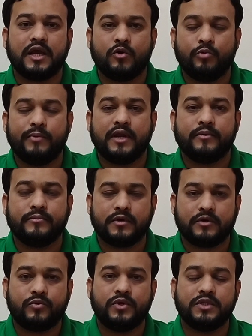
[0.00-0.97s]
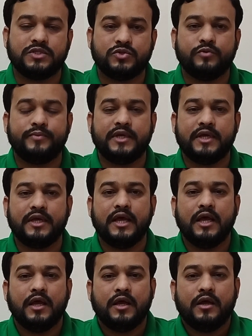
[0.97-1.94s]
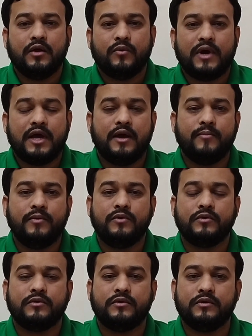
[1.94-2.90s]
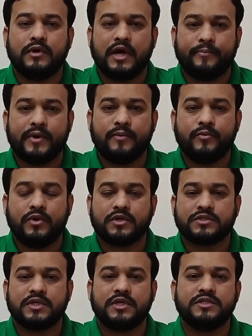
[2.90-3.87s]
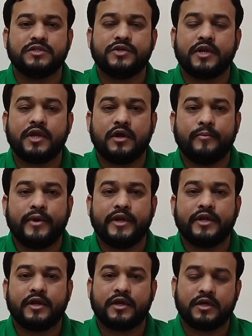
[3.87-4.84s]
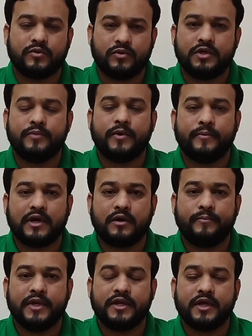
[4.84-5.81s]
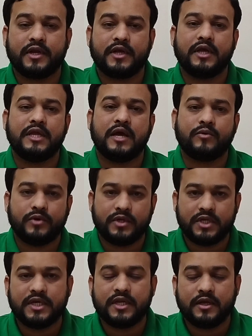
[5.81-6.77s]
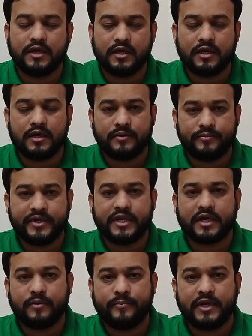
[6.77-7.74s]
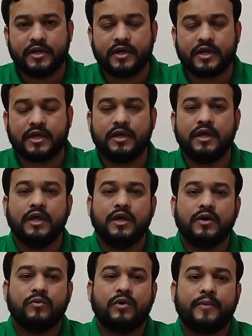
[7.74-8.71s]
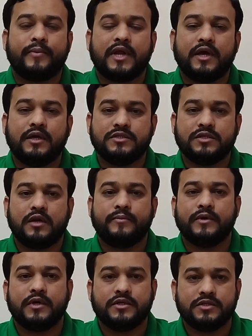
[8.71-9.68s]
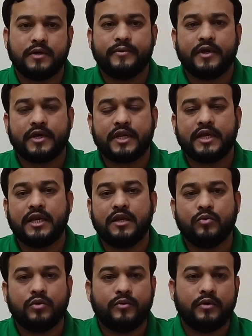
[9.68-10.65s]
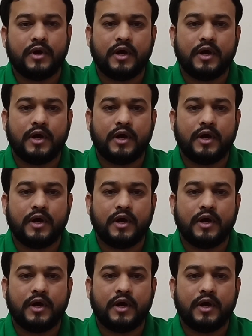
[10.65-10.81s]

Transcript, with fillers: या ओमान कोई जो भी है वहाँ हम लोग को अपना मुल्क से इंजीनियरिंग कंप्लीट करके कोई डिप्लोमा कंप्लीट करके या कोई डिग्री बीटेक कंप्लीट करके वो अपना जॉब जॉब नौकरी के लिए वो